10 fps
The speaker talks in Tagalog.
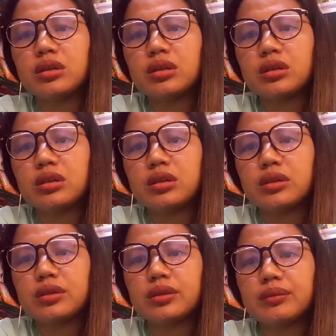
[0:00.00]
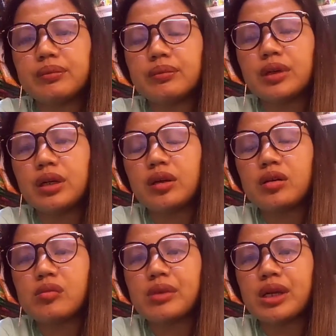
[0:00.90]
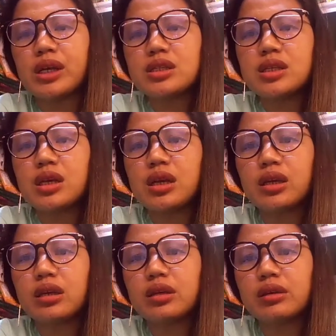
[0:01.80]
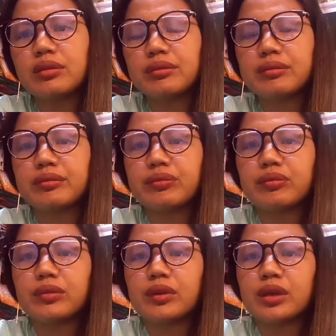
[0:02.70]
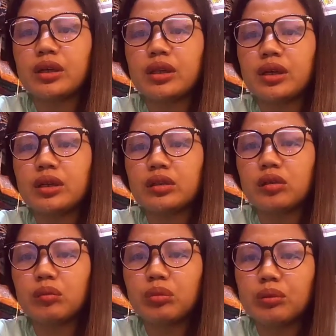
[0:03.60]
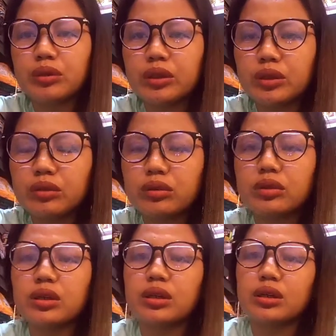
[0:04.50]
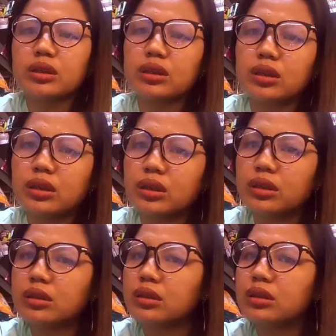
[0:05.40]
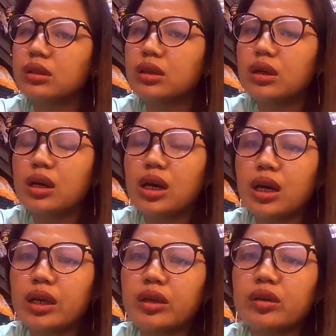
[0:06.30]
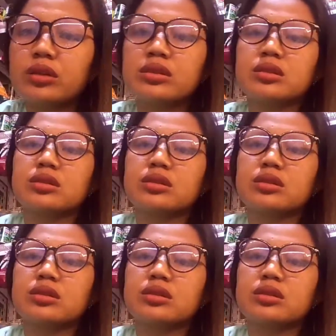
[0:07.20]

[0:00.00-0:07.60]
uh, mag akong magising kailangan kong pumunta doon na naka ayos